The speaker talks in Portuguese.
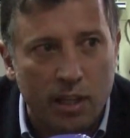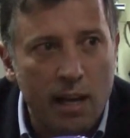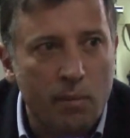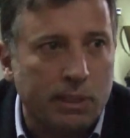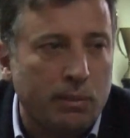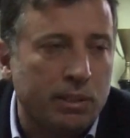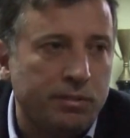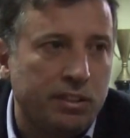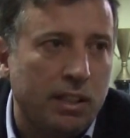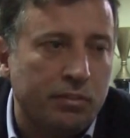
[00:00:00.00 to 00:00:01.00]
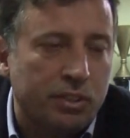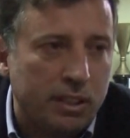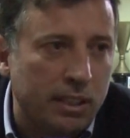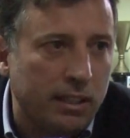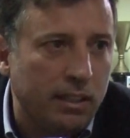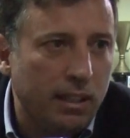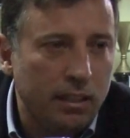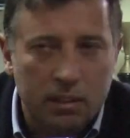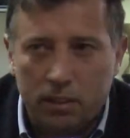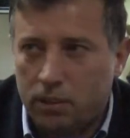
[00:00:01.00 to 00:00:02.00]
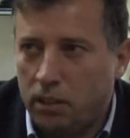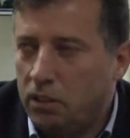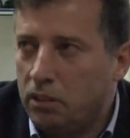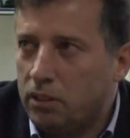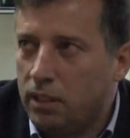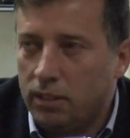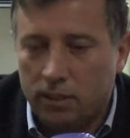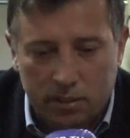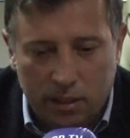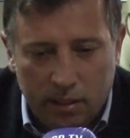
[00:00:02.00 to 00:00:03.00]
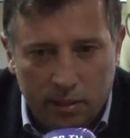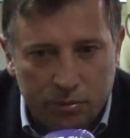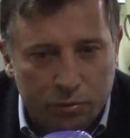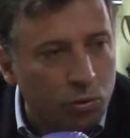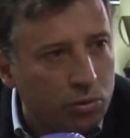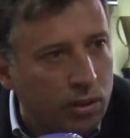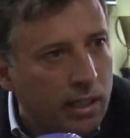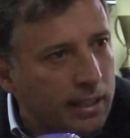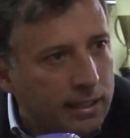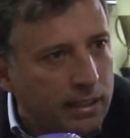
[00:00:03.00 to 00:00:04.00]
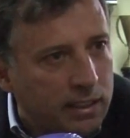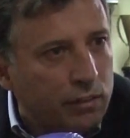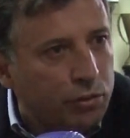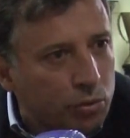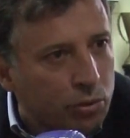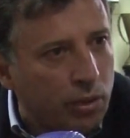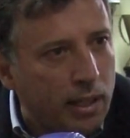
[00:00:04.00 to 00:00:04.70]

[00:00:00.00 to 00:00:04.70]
que estamos a investir sem, sem, sem, fundo, sem, sem fundo.